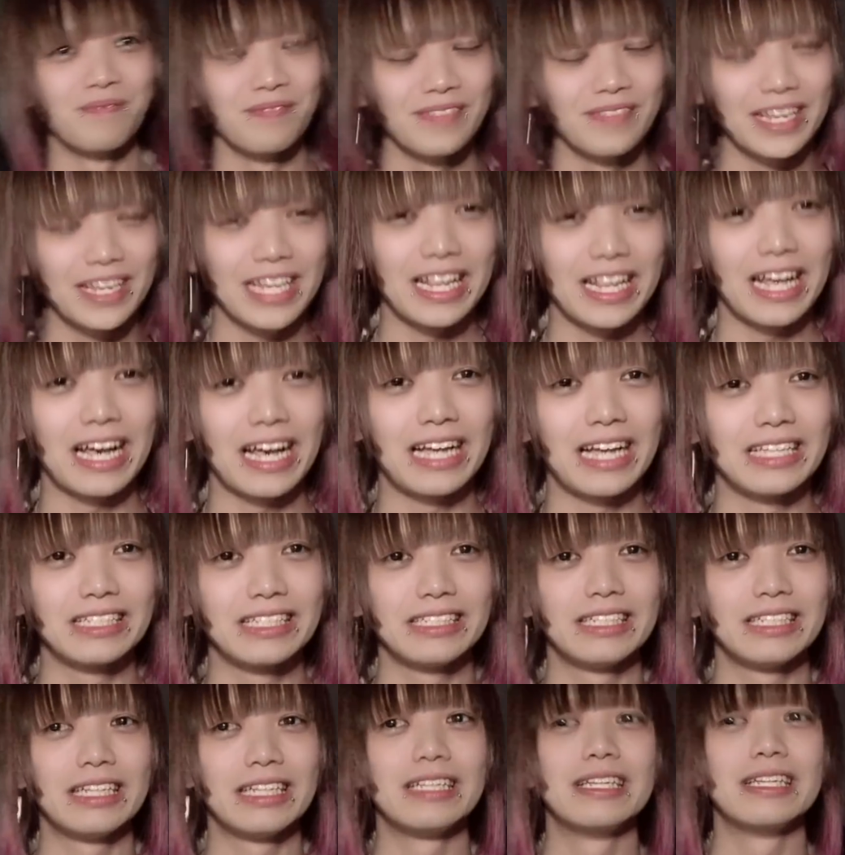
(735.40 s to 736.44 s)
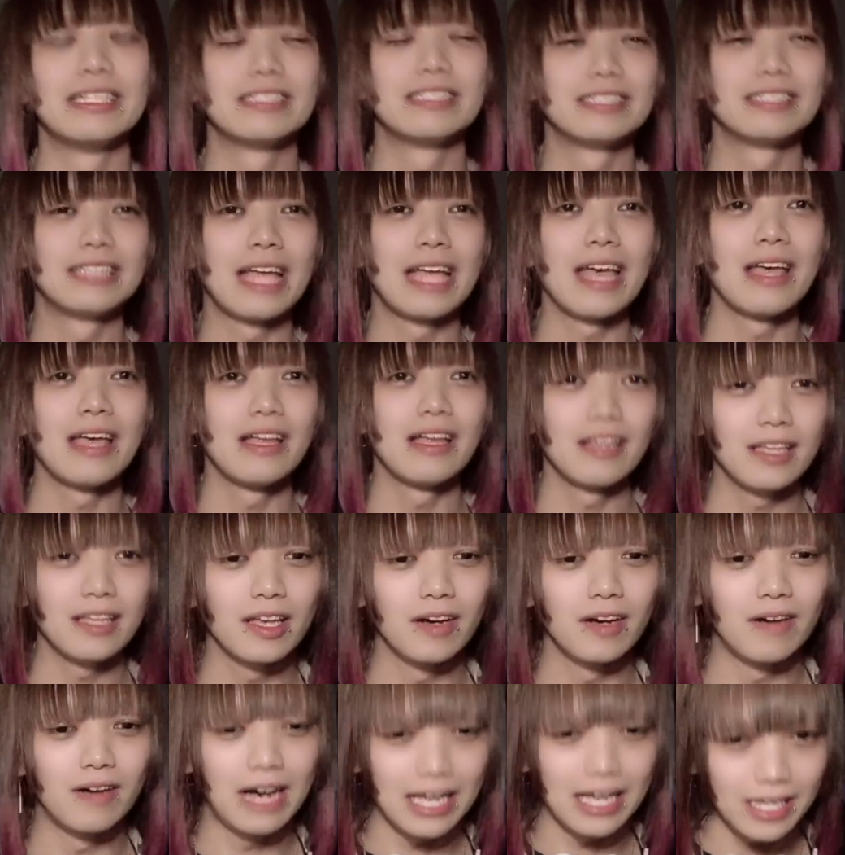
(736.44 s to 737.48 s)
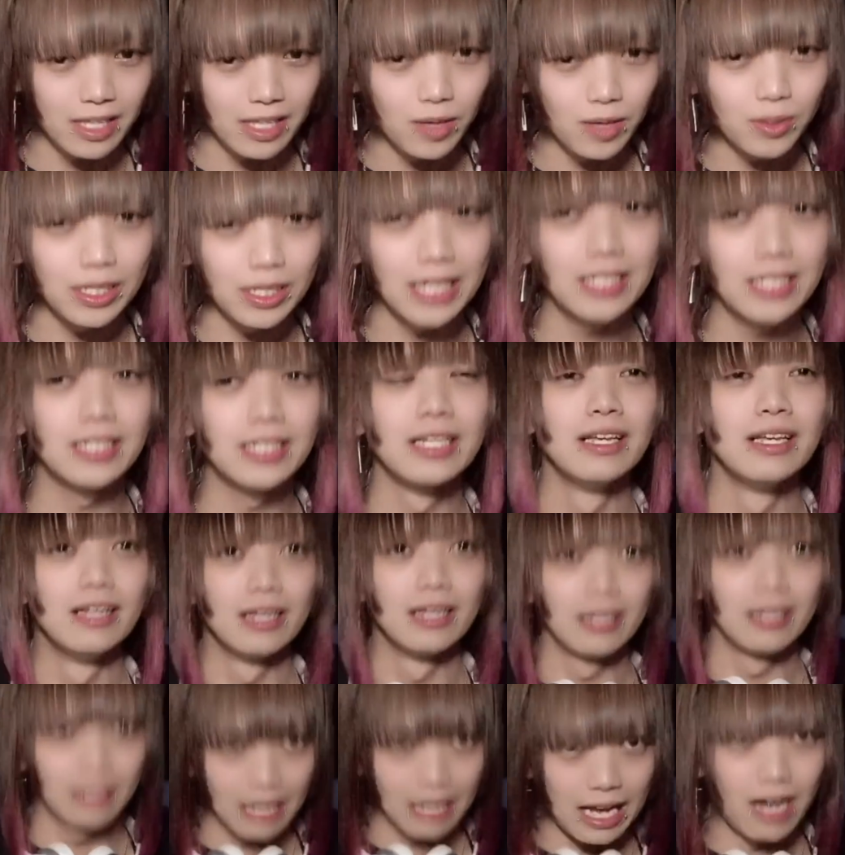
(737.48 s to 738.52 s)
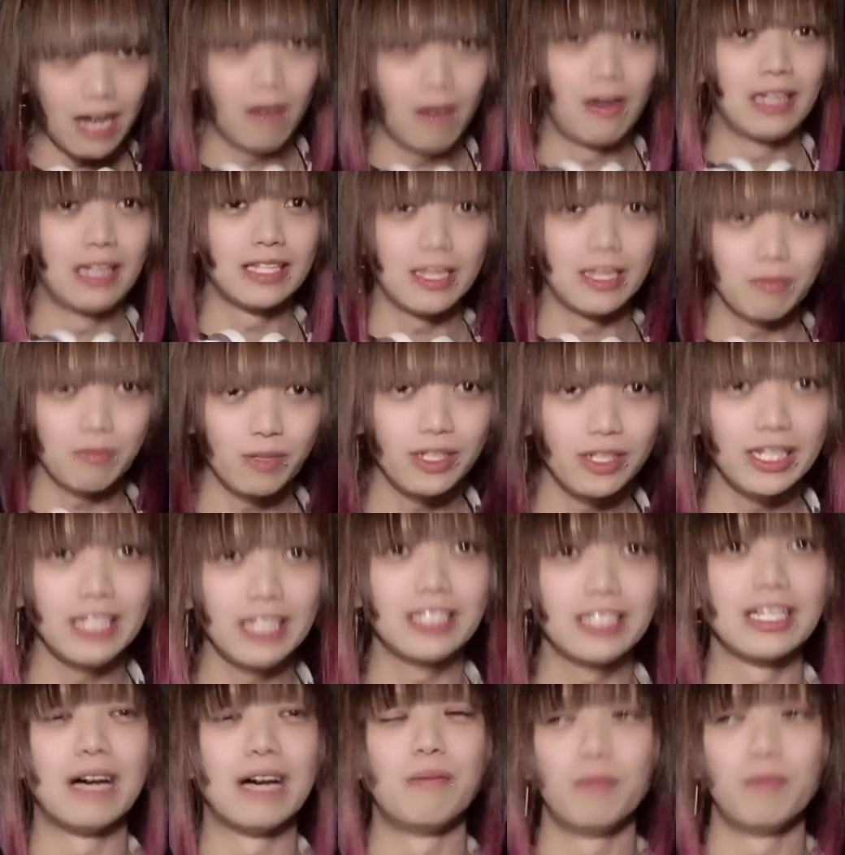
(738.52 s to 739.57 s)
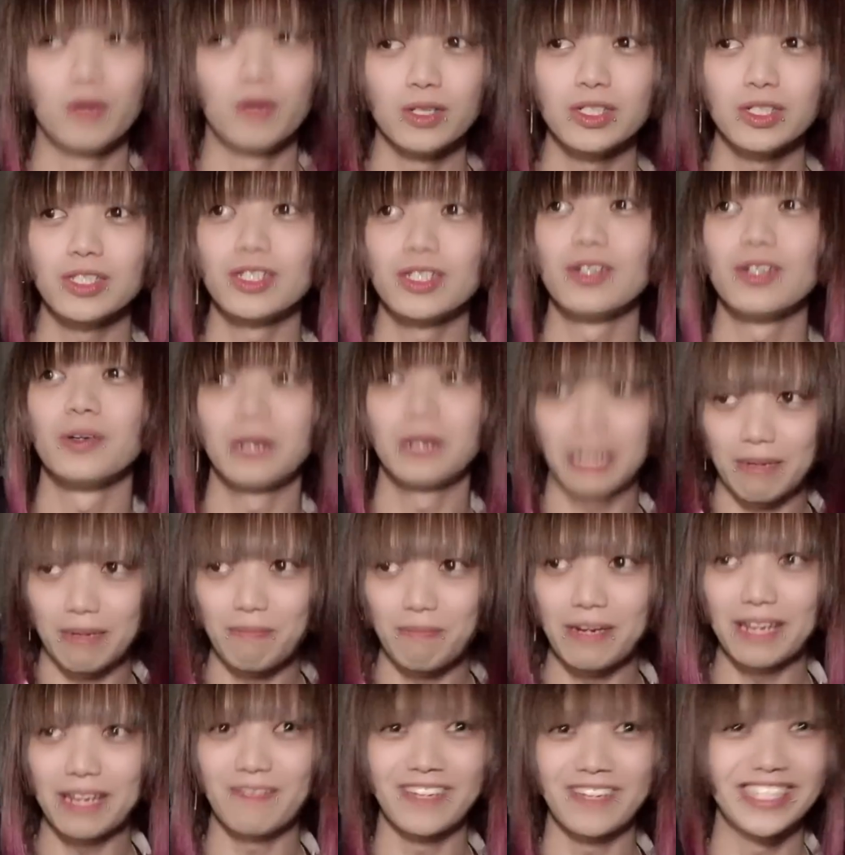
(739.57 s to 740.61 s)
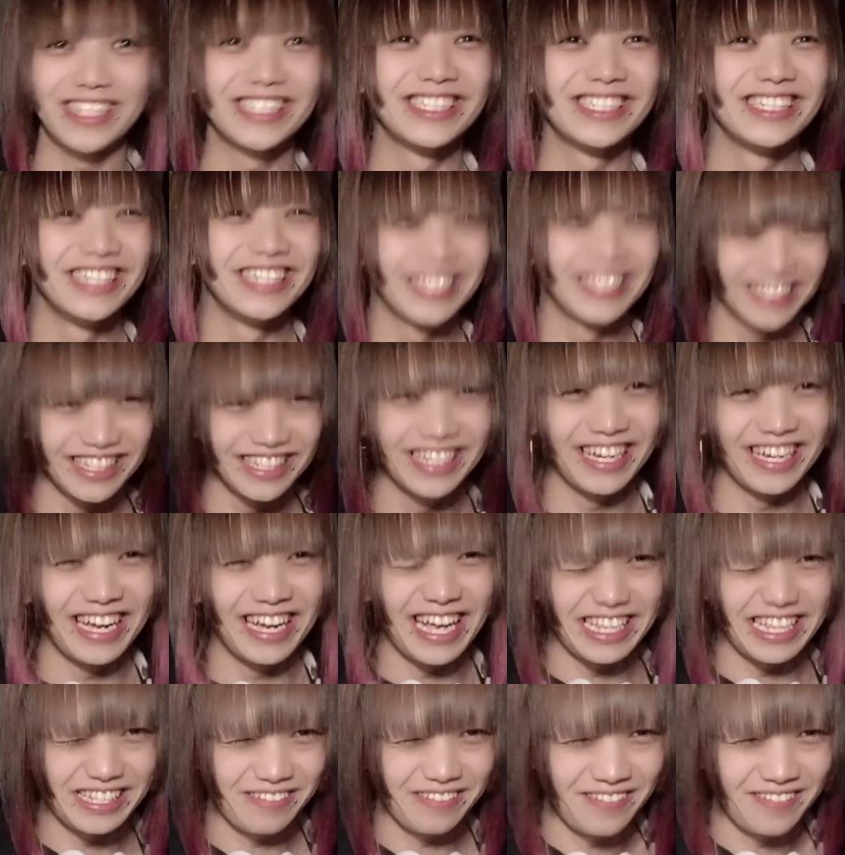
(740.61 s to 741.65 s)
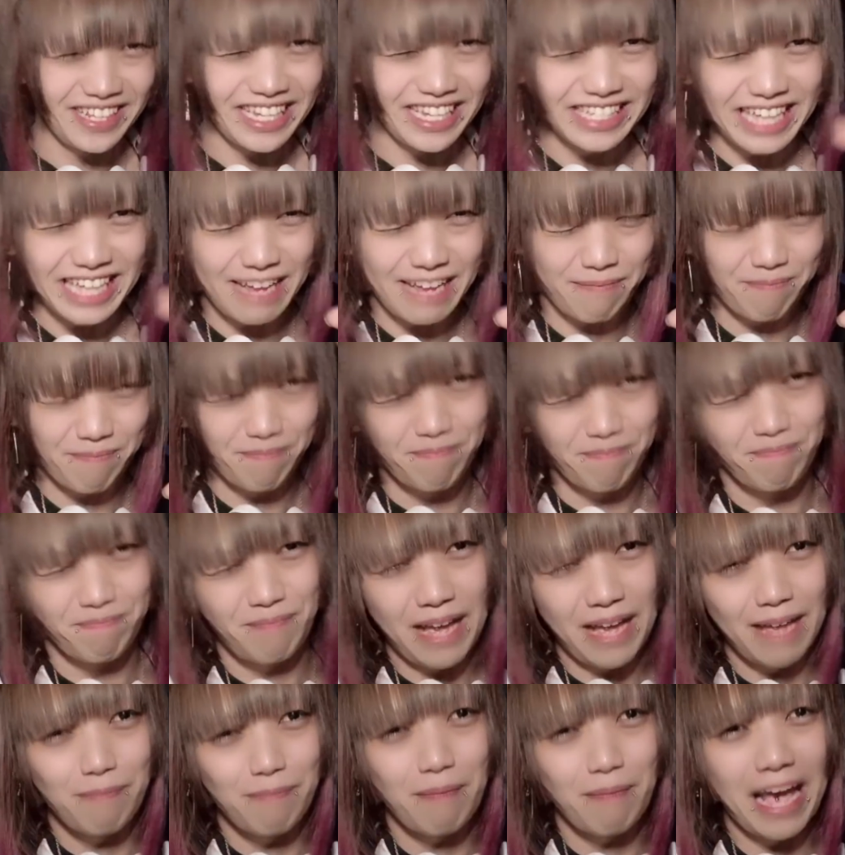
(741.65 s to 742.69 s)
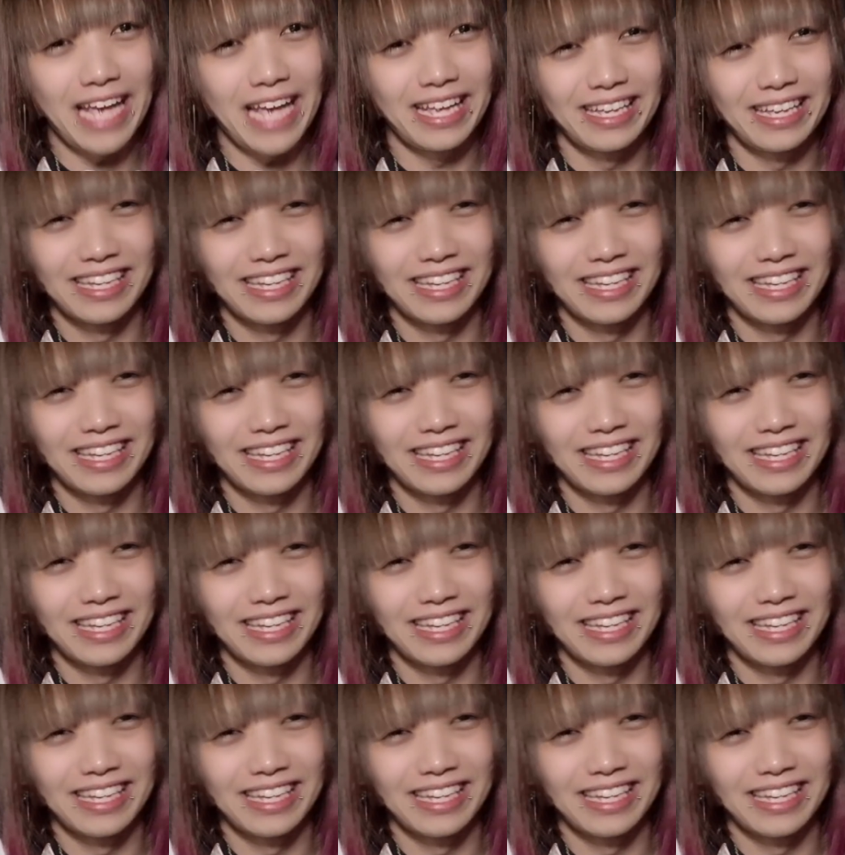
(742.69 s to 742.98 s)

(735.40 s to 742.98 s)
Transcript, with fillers: てな感じでですね、今日は以上です。顔は眠いですが、もうちょっと頑張ります。おやすみなさい。バイバイ。